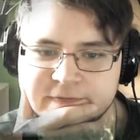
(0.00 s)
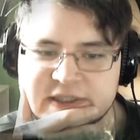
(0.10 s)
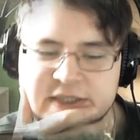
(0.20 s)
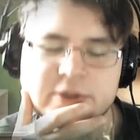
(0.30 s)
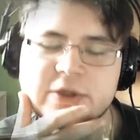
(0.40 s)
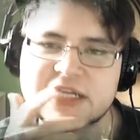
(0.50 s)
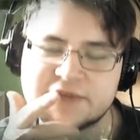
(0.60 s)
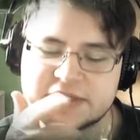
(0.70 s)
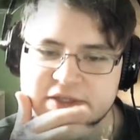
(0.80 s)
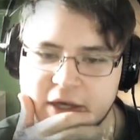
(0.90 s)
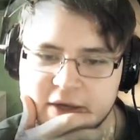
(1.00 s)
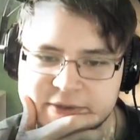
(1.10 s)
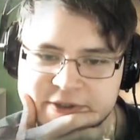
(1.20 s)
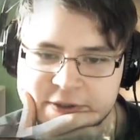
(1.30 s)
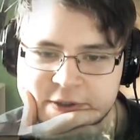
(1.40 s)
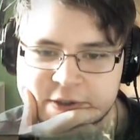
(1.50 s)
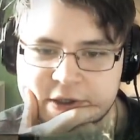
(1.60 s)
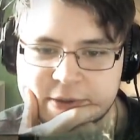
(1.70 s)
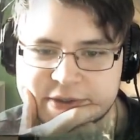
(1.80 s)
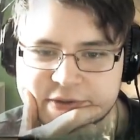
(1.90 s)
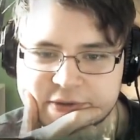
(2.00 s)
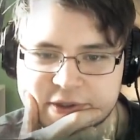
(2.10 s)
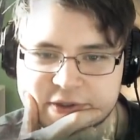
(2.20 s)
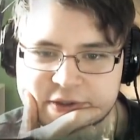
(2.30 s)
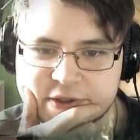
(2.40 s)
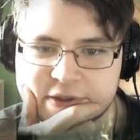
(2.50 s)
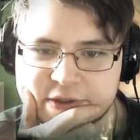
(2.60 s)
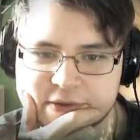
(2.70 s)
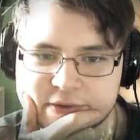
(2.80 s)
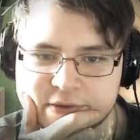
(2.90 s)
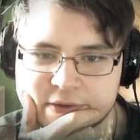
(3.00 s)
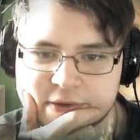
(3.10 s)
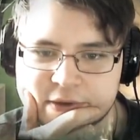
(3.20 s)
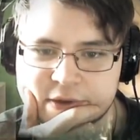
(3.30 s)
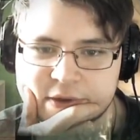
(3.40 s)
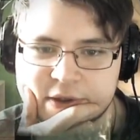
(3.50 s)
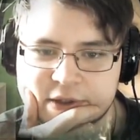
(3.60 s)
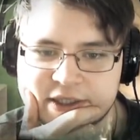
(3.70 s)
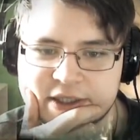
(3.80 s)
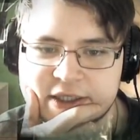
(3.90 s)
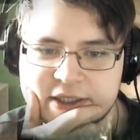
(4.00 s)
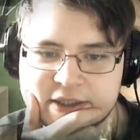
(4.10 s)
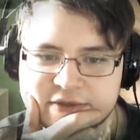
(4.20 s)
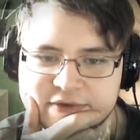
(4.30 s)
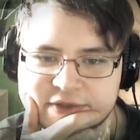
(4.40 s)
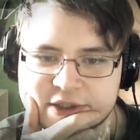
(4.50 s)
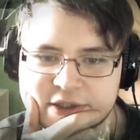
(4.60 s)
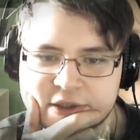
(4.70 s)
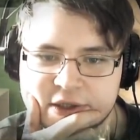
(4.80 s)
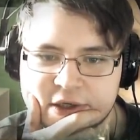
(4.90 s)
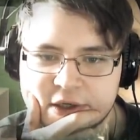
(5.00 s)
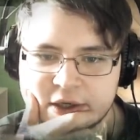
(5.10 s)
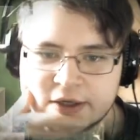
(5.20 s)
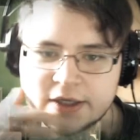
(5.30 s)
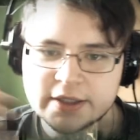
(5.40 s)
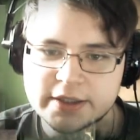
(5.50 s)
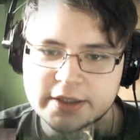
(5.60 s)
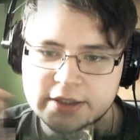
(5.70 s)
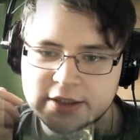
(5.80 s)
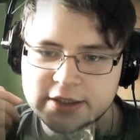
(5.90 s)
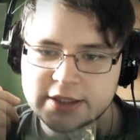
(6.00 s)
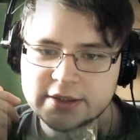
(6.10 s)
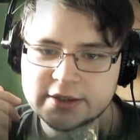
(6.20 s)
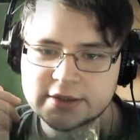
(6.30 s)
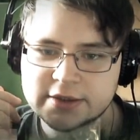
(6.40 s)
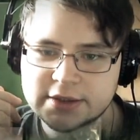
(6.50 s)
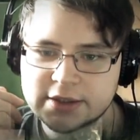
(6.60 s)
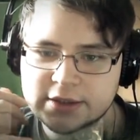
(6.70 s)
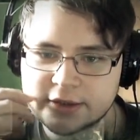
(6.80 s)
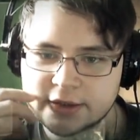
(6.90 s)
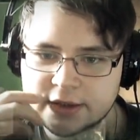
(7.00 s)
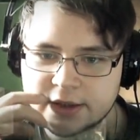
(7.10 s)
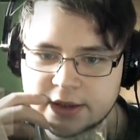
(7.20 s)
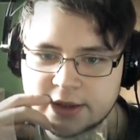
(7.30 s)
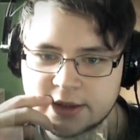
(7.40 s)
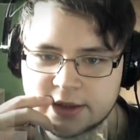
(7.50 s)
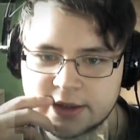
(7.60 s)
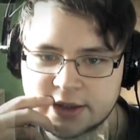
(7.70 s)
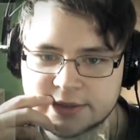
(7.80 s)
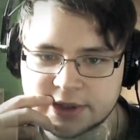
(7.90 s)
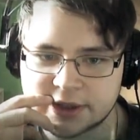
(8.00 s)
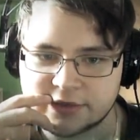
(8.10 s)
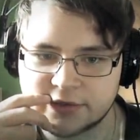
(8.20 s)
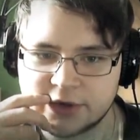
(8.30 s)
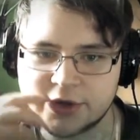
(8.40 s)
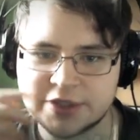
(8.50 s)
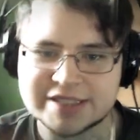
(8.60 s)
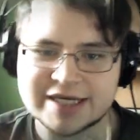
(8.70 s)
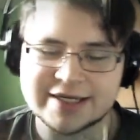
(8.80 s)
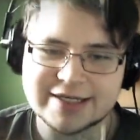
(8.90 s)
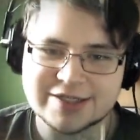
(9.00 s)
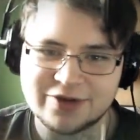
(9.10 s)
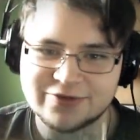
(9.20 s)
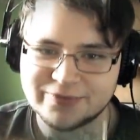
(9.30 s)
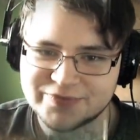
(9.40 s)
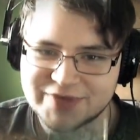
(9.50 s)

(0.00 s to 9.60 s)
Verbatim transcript: Das habe ich nur gesagt, weil es sich reimt. In der Mitte ist so ein Kreis, genau. Nein, nein, nein, nein, das war falsch. Genau, ah, okay. Und erstmal dran gewöhnen. Und zack, er ist offen.